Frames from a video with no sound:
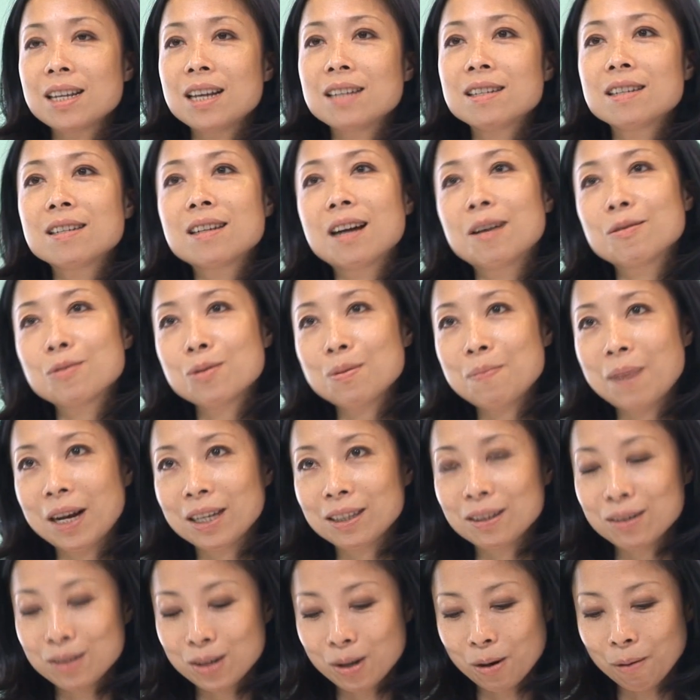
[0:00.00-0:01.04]
菜市场去买
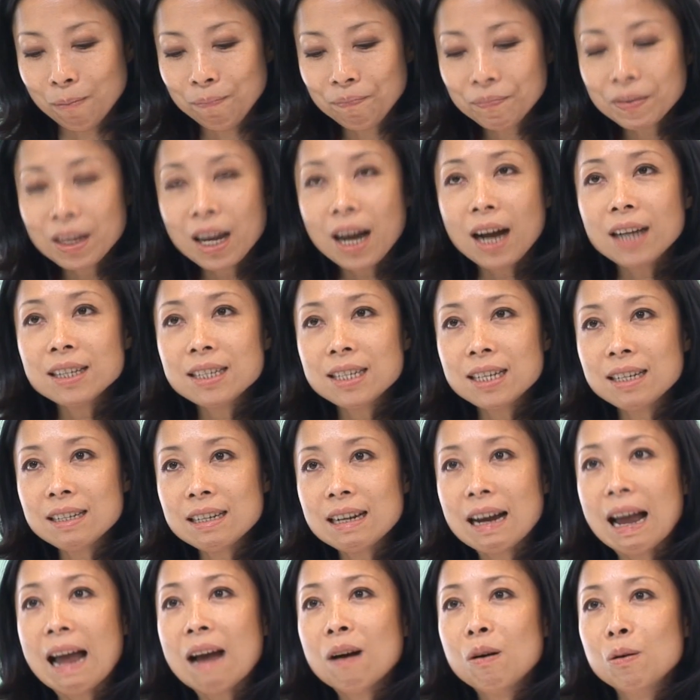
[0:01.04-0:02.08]
的肉，它接近
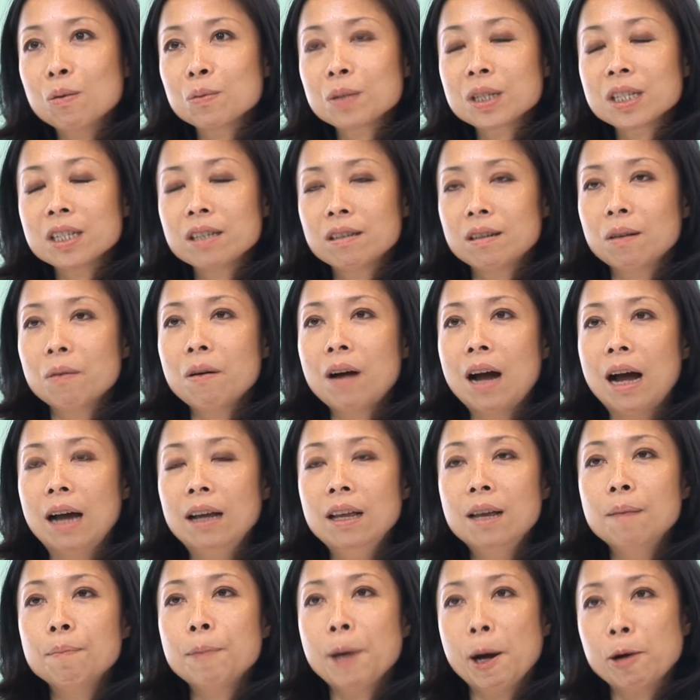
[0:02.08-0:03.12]
暗红色的话，
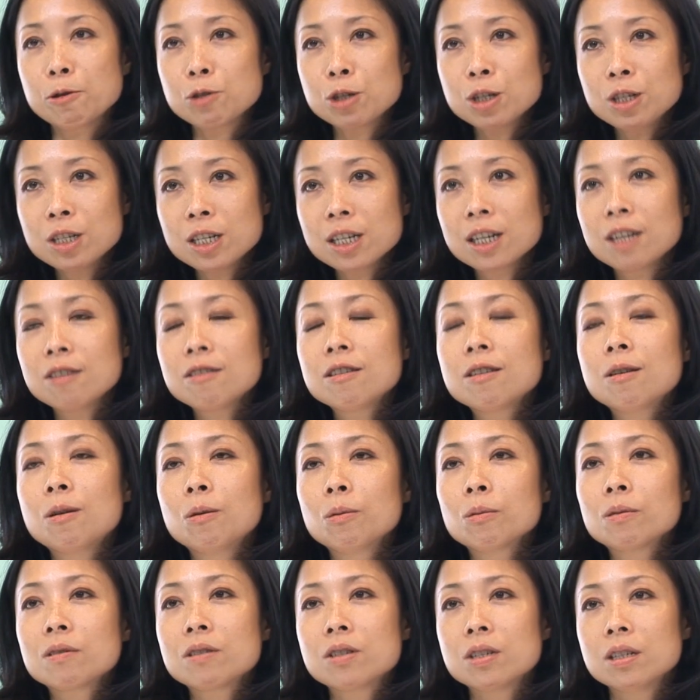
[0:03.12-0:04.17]
表示这个
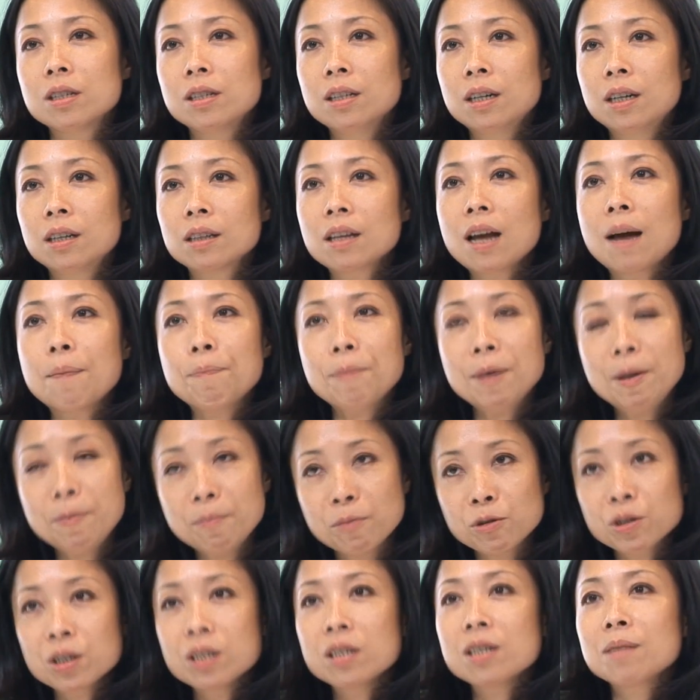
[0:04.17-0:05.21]
肉质呢，它并
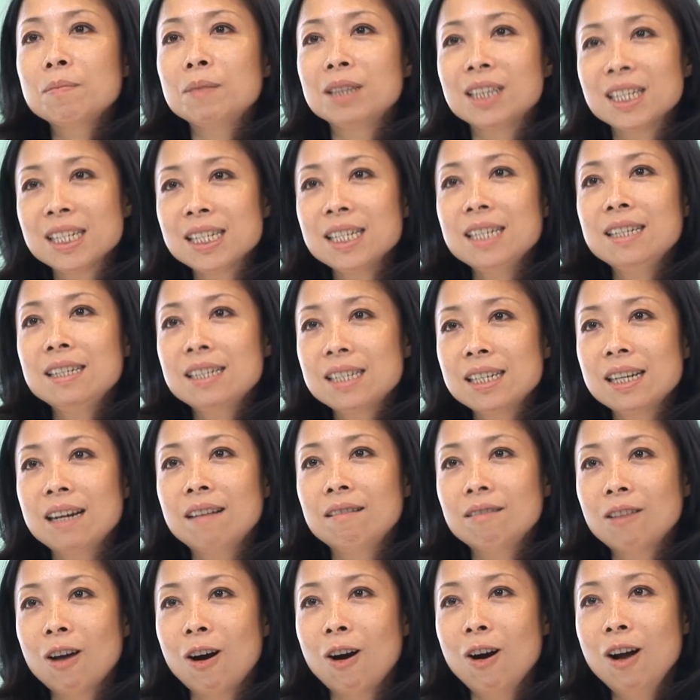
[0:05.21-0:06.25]
不是这么的新鲜
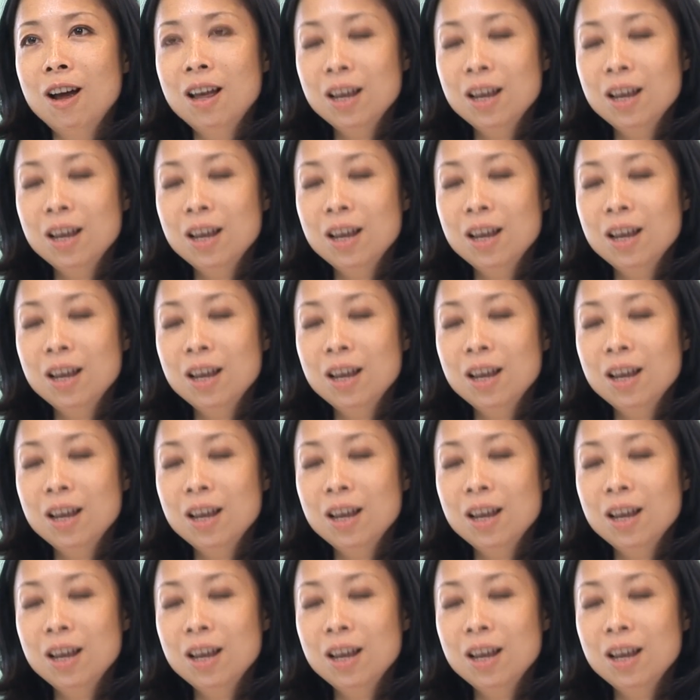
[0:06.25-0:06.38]
哦。